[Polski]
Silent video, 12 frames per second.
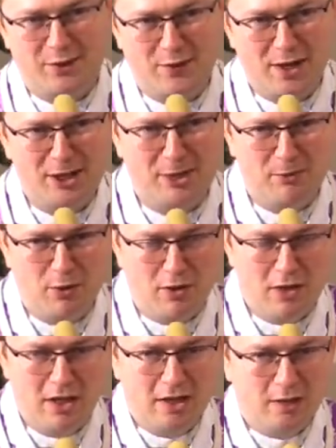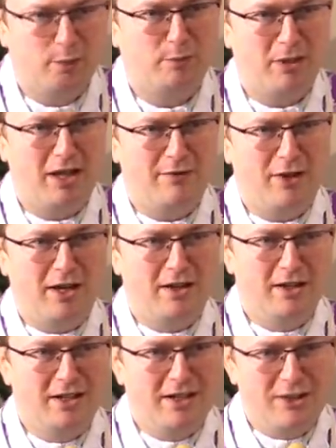światło sprawia,